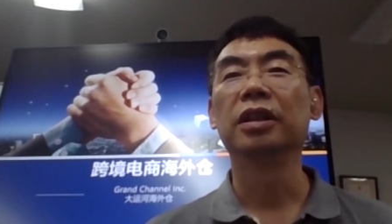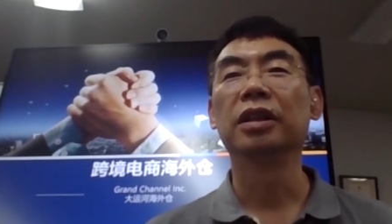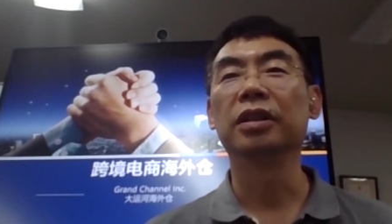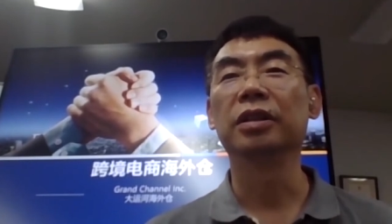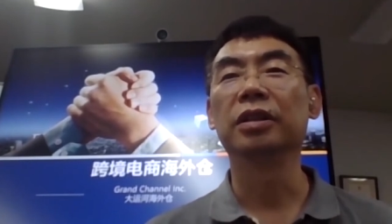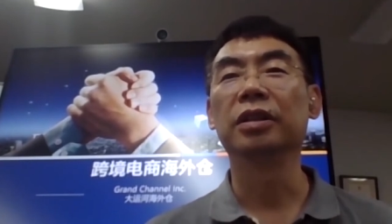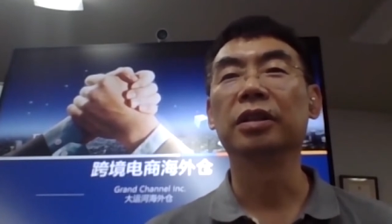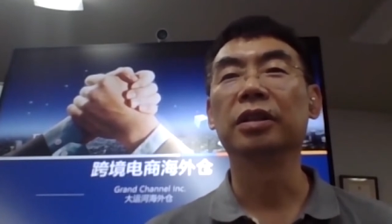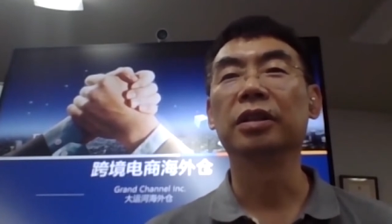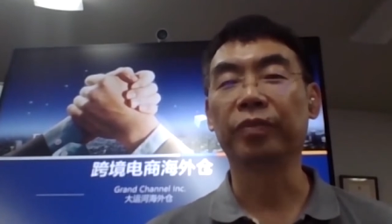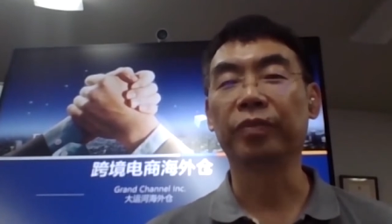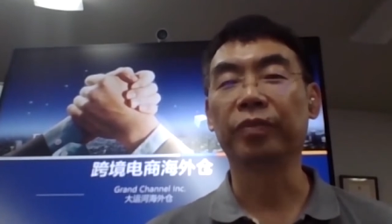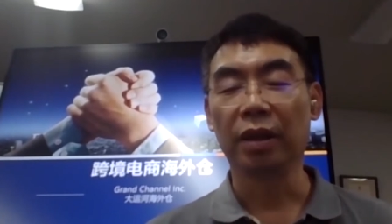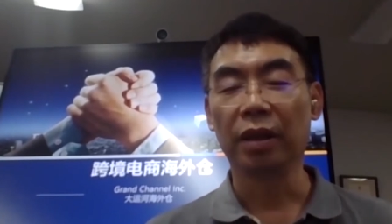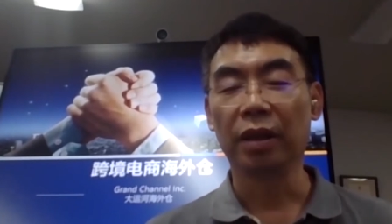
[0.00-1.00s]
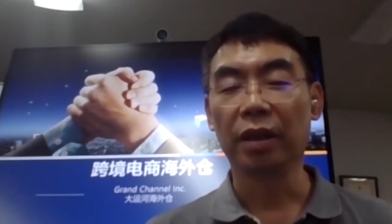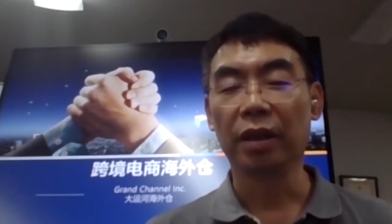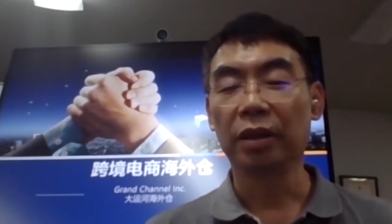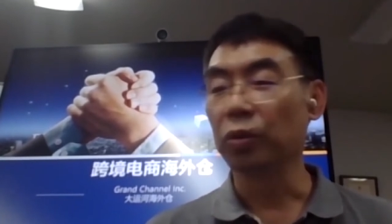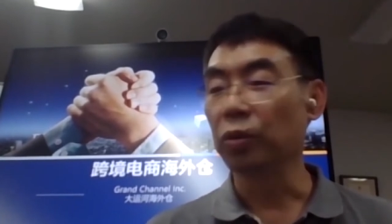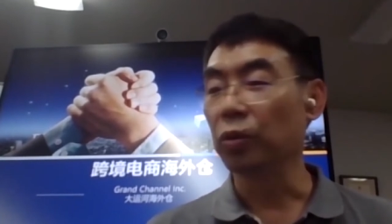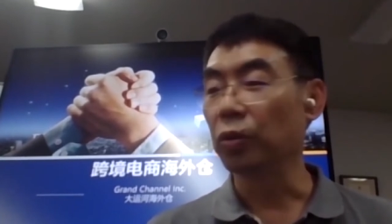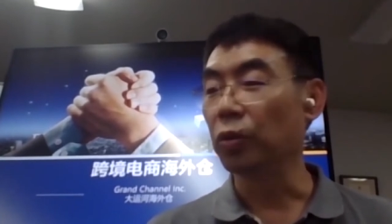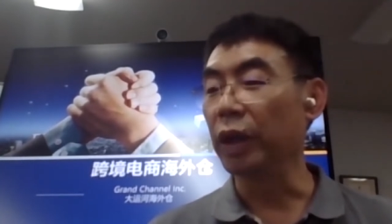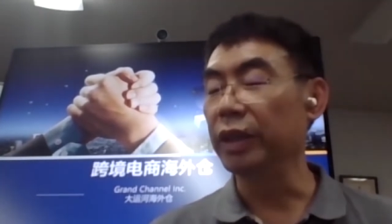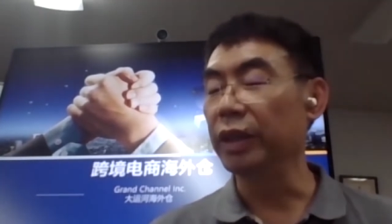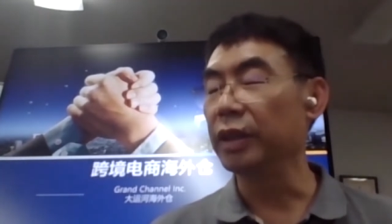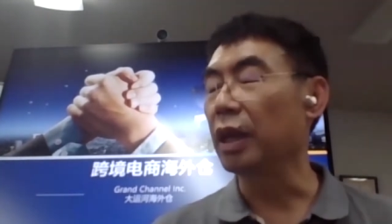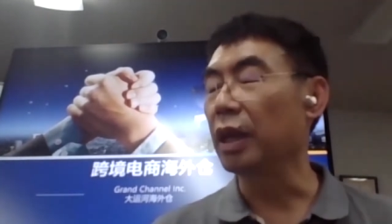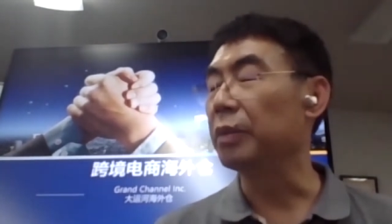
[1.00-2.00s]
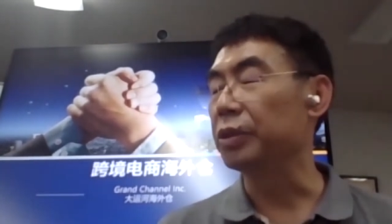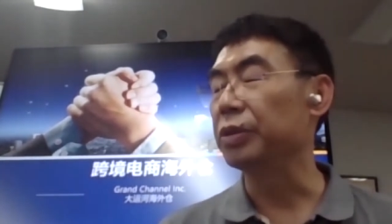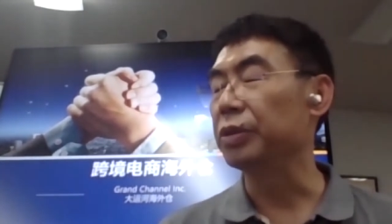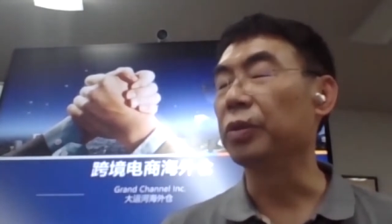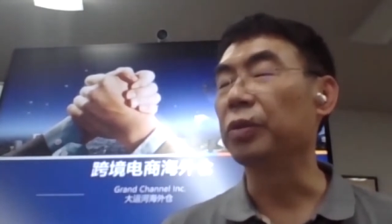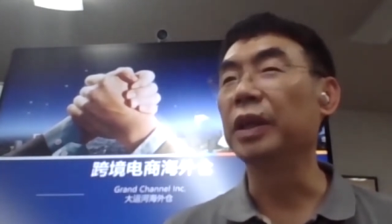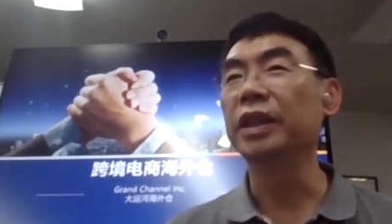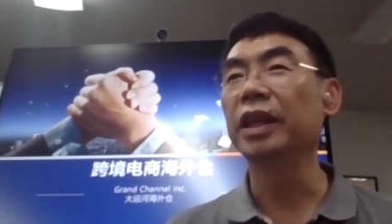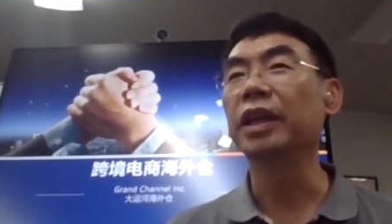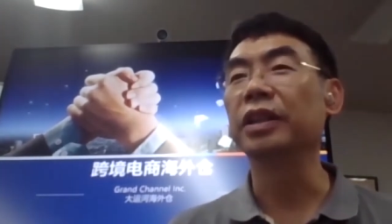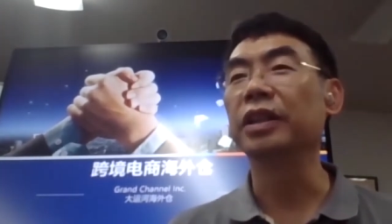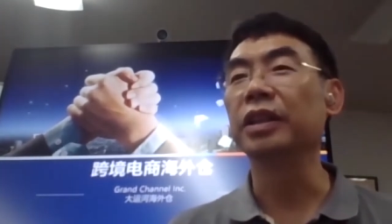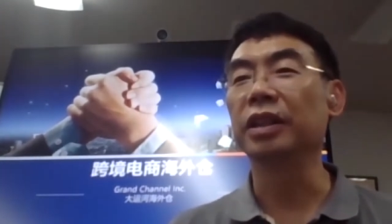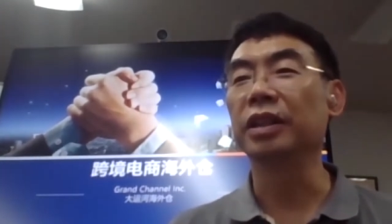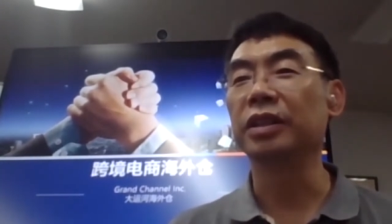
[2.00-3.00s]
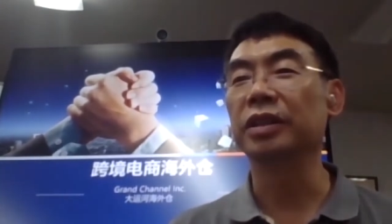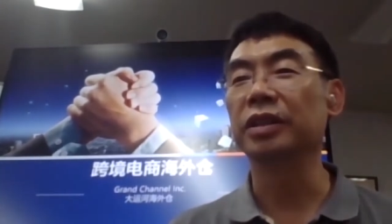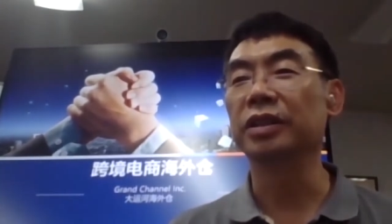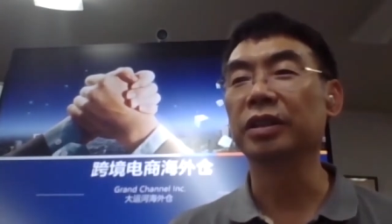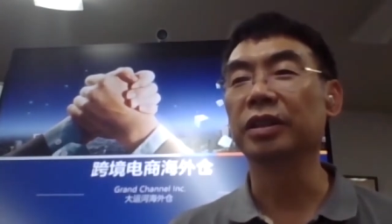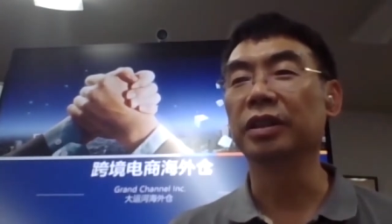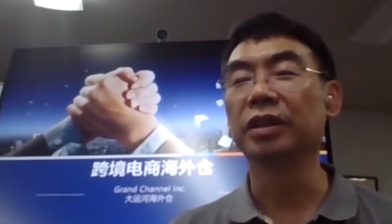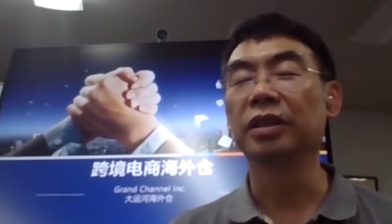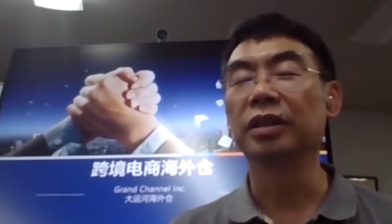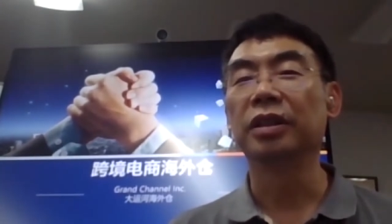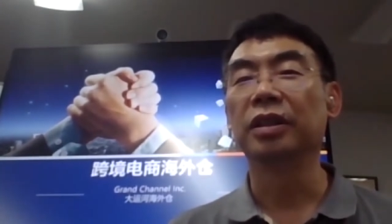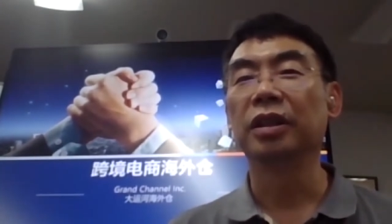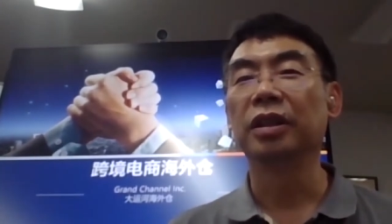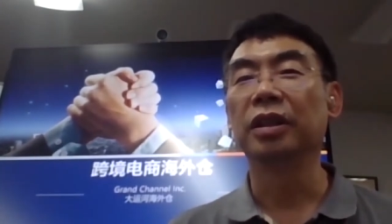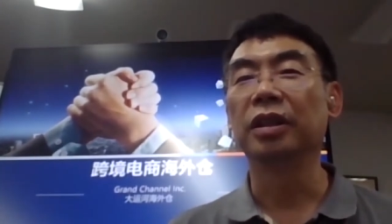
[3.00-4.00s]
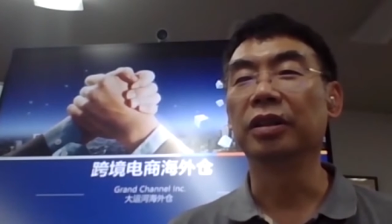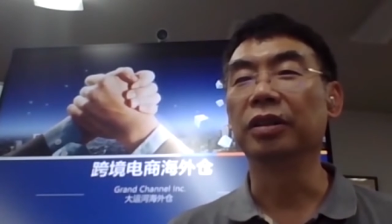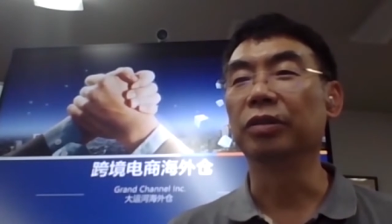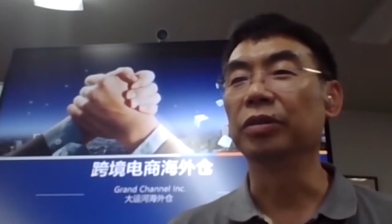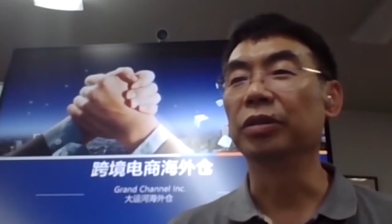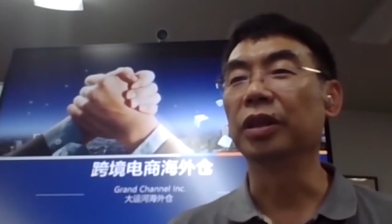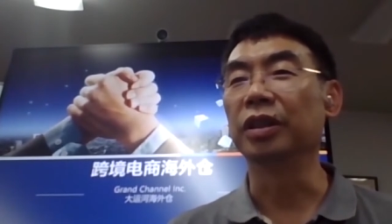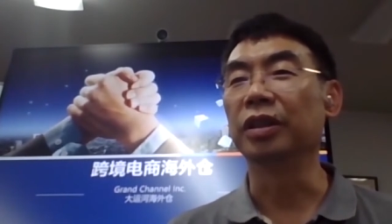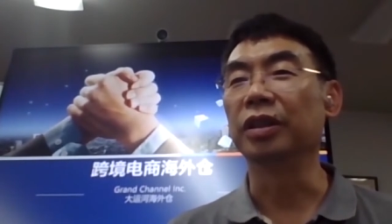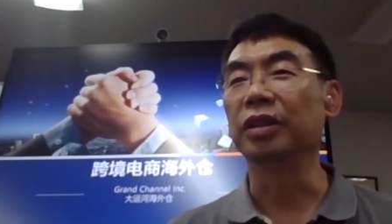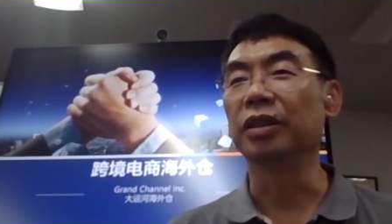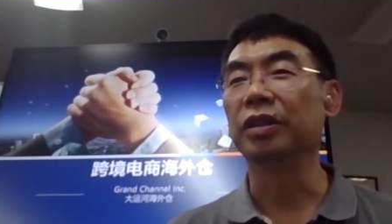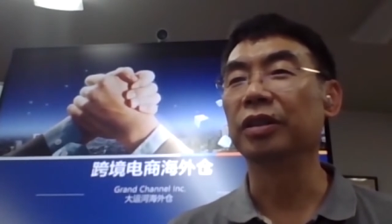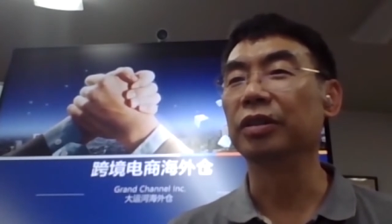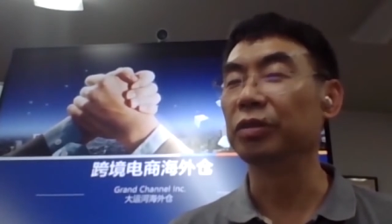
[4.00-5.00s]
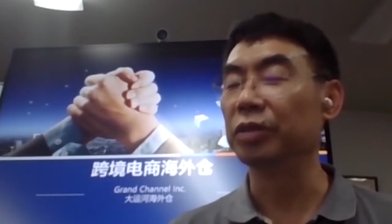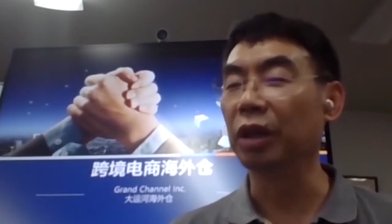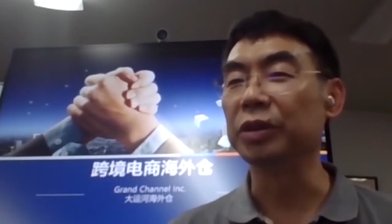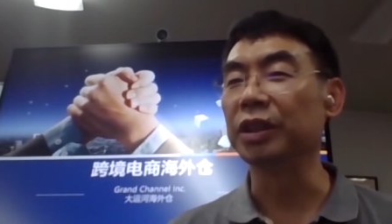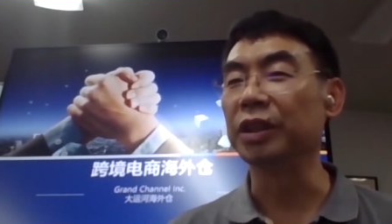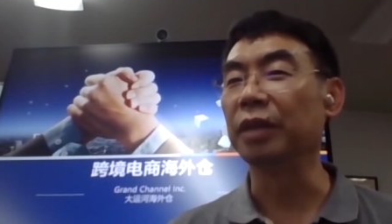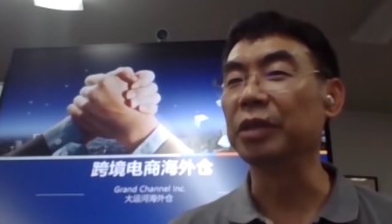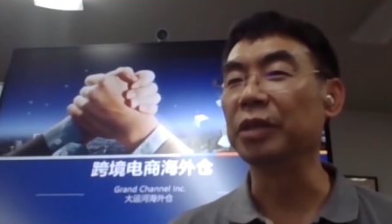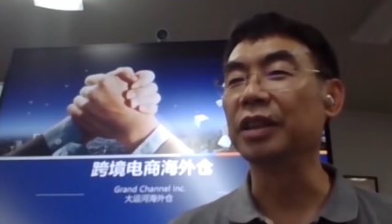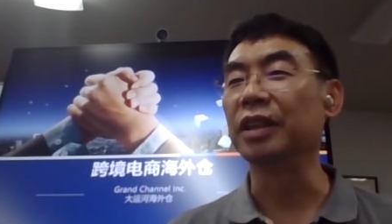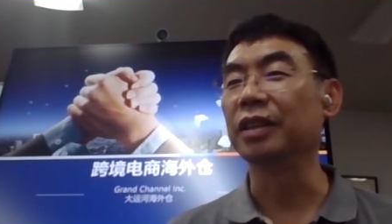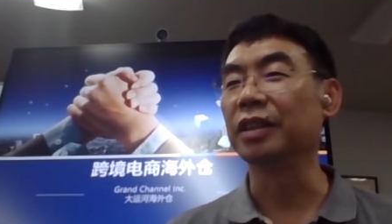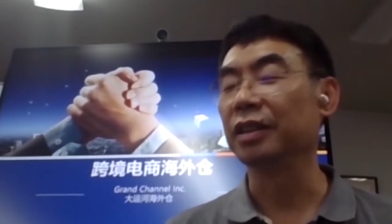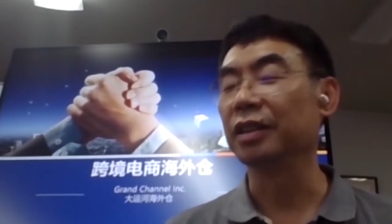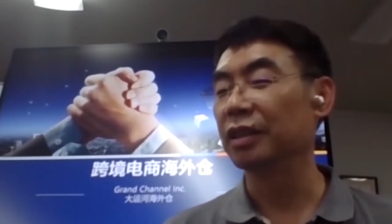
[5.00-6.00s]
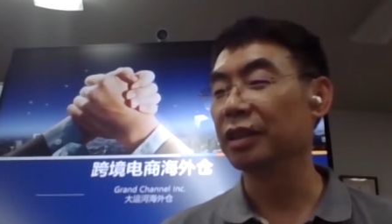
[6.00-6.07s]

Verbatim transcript: 嗯，关于亚马逊关店这个件事情呢，啊，有很就像我前面讲的。